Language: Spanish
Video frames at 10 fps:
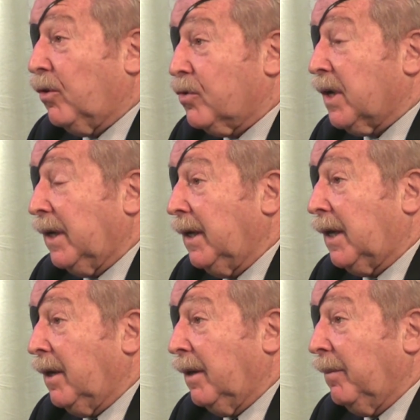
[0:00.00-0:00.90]
conseguir
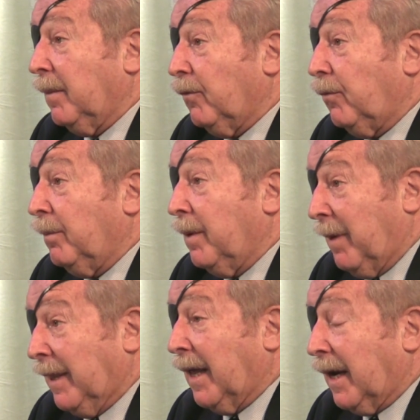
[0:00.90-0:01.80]
que me
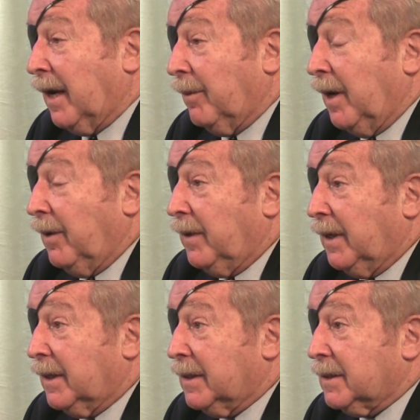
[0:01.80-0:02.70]
mandaran a
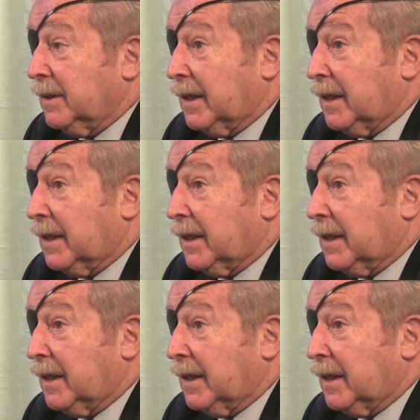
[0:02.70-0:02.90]
Malvinas.